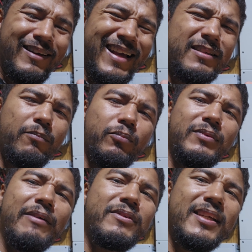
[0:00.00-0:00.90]
é,
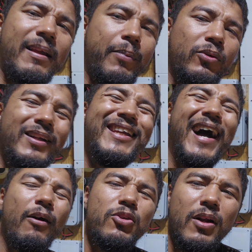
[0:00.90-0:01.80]
deve você estar tá perguntando, e
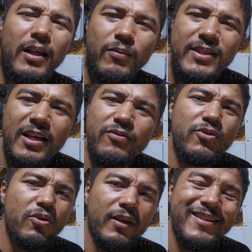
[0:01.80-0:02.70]
ar-condicionado, Moisés,
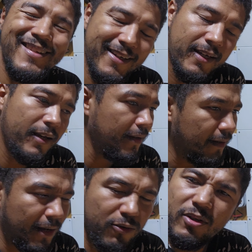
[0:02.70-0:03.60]
funciona? Sim,
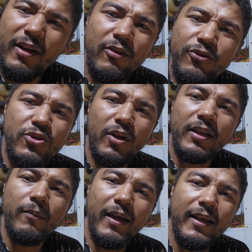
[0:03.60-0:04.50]
ar-condicionado
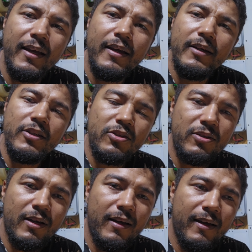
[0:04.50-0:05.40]
funciona também.
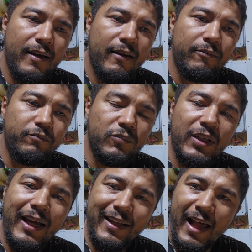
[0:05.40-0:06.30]
É,
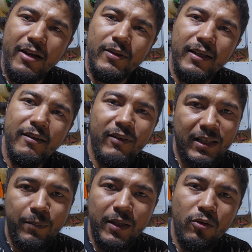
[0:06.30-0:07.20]
é claro, né, que
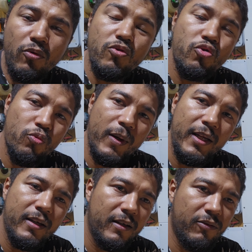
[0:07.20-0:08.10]
vai depender do consumo
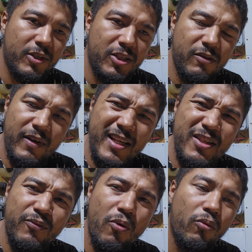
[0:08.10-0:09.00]
aí que você tiver,
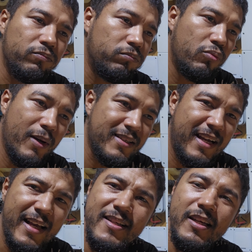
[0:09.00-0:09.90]
se for duas
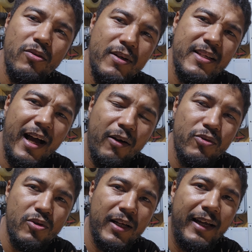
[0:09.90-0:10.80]
casas que dois ar
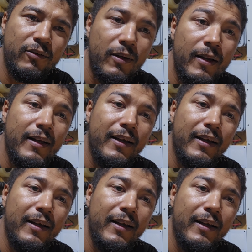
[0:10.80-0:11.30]
condicionado,